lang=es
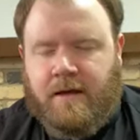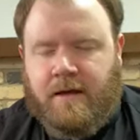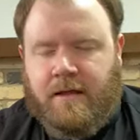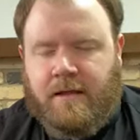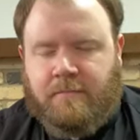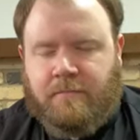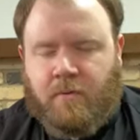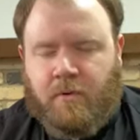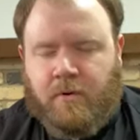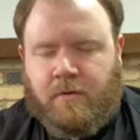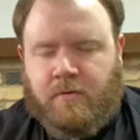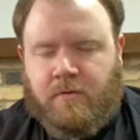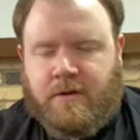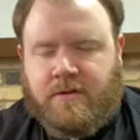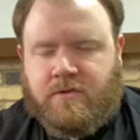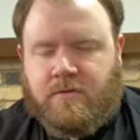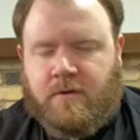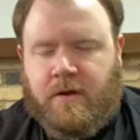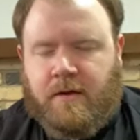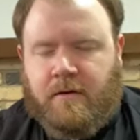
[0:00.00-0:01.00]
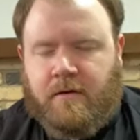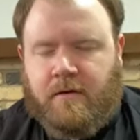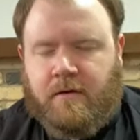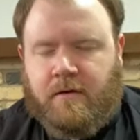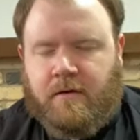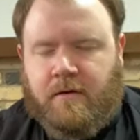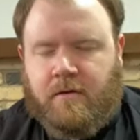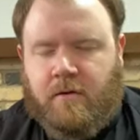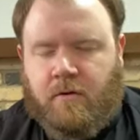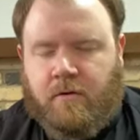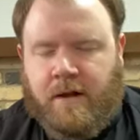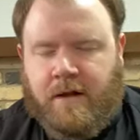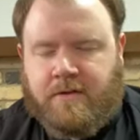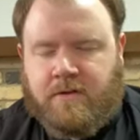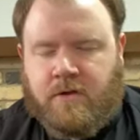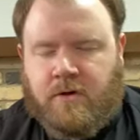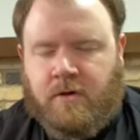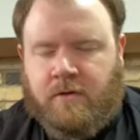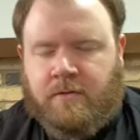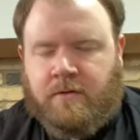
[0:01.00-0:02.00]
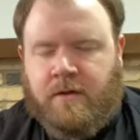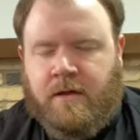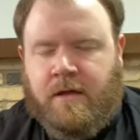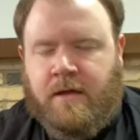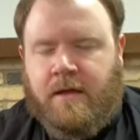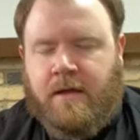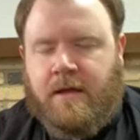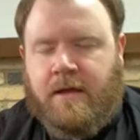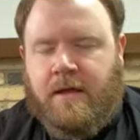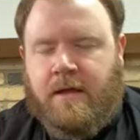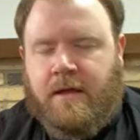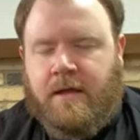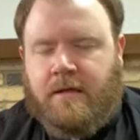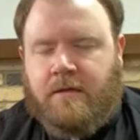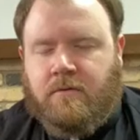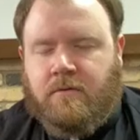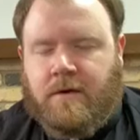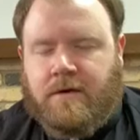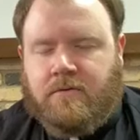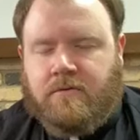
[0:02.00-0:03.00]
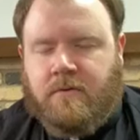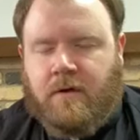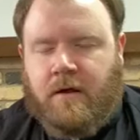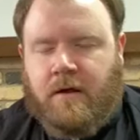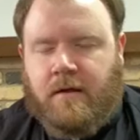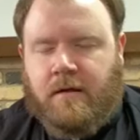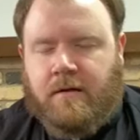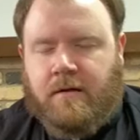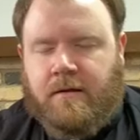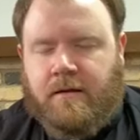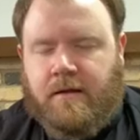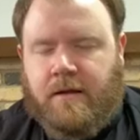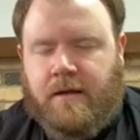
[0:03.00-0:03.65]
eh, por nuestra oración, nuestra,